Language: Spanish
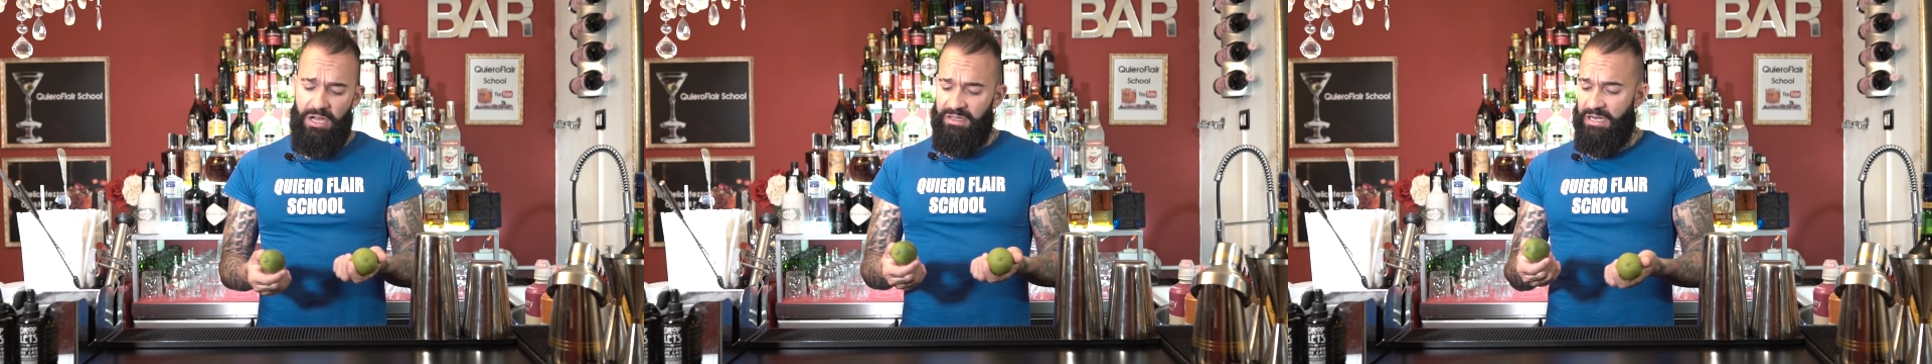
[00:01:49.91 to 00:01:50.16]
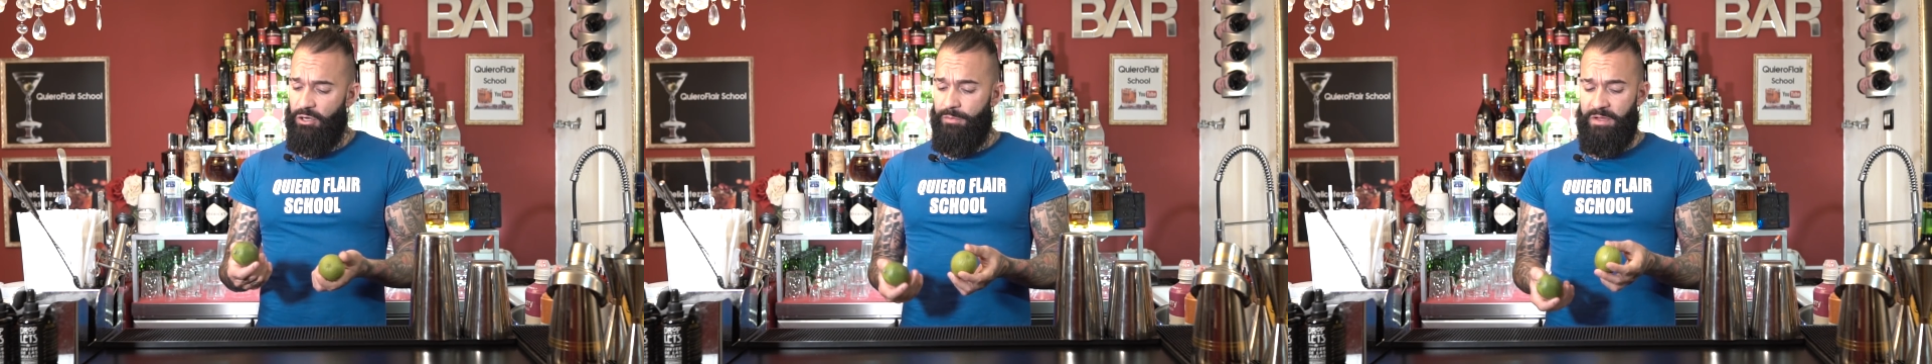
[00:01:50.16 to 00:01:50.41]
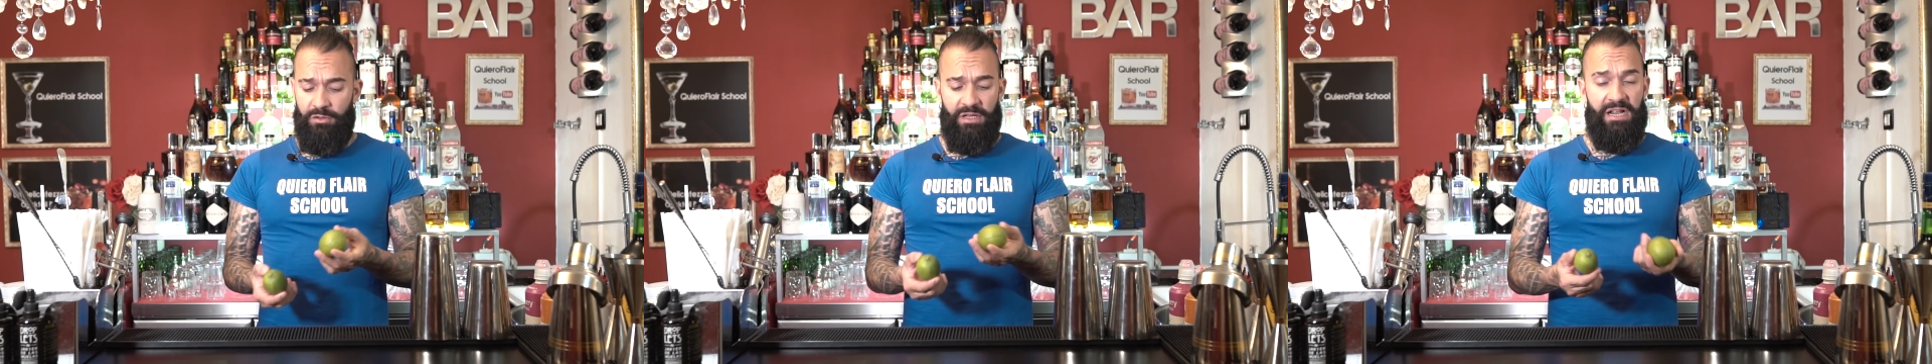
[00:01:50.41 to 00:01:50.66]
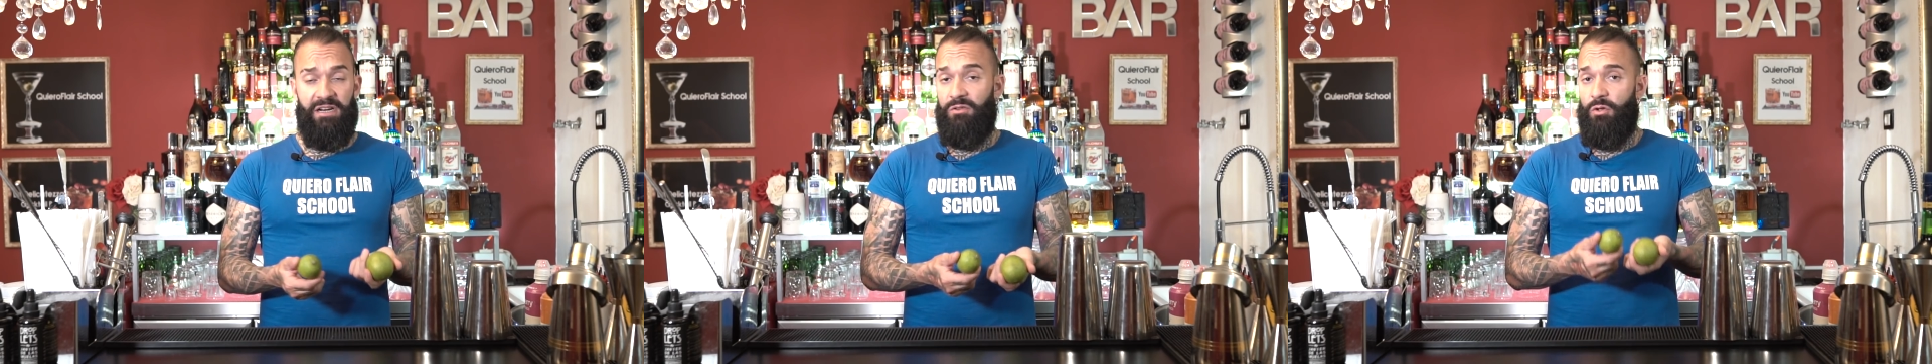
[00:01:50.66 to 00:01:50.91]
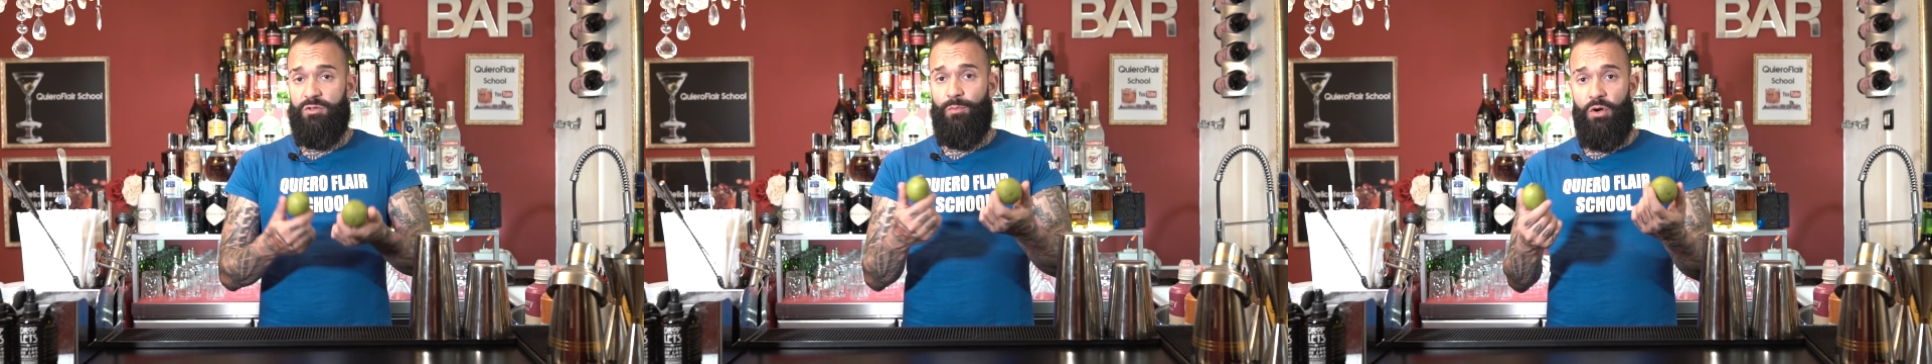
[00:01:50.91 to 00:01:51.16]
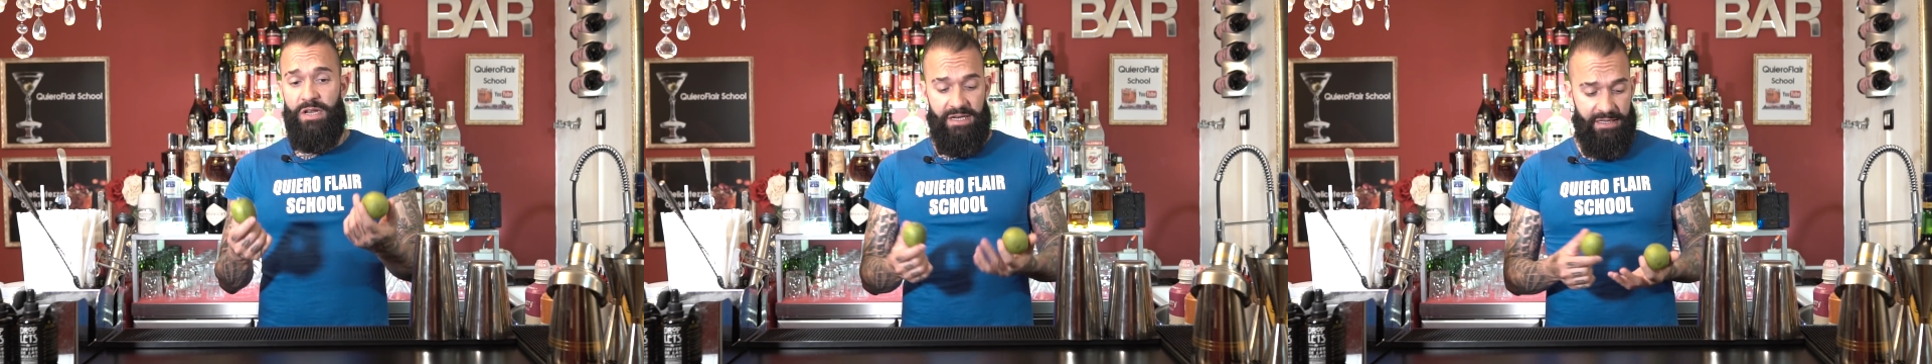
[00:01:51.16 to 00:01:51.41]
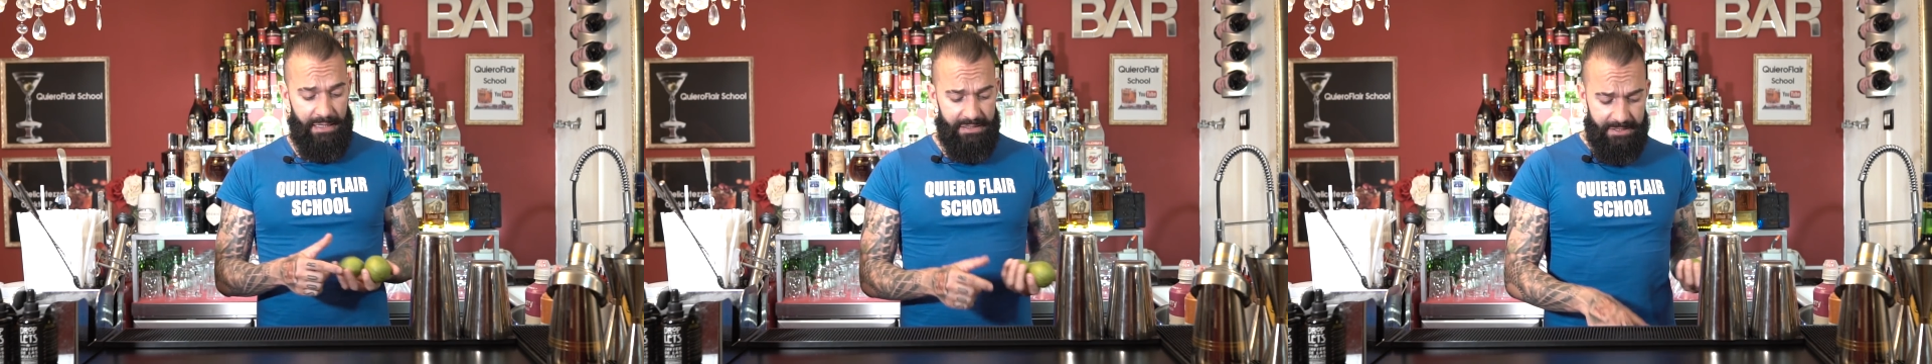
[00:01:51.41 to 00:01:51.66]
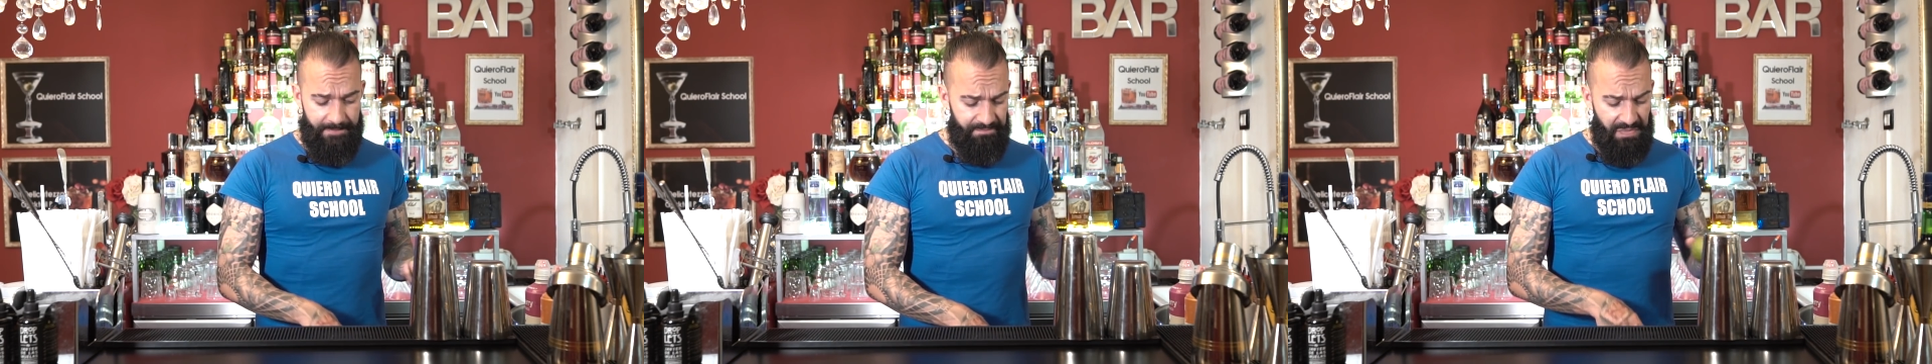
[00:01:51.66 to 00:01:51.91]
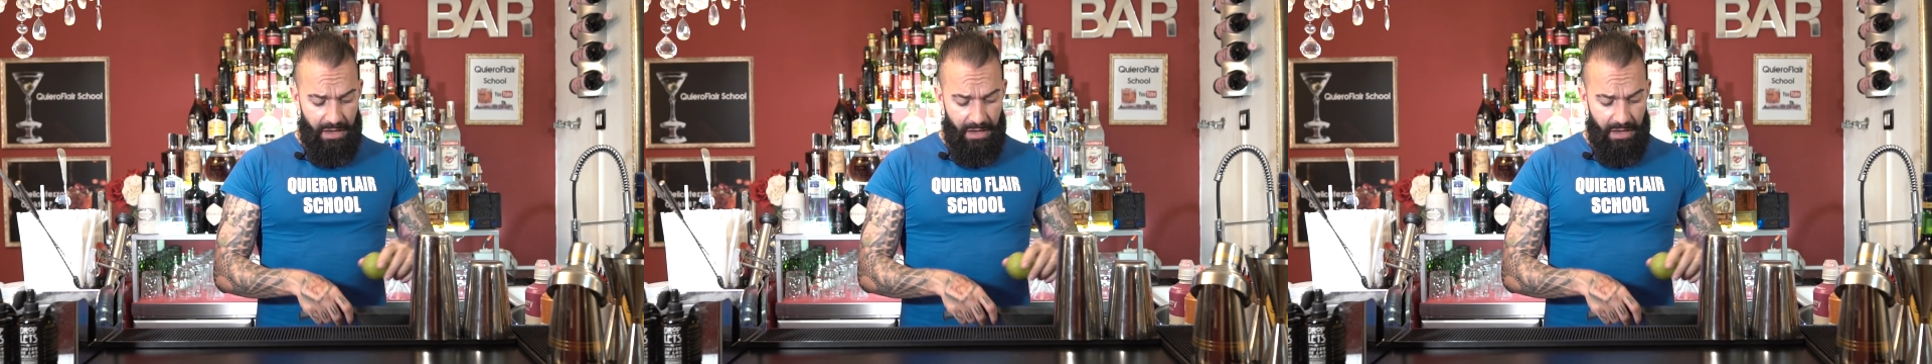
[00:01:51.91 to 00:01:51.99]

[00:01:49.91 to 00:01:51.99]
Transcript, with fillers: te recomiendo tener dos bolitas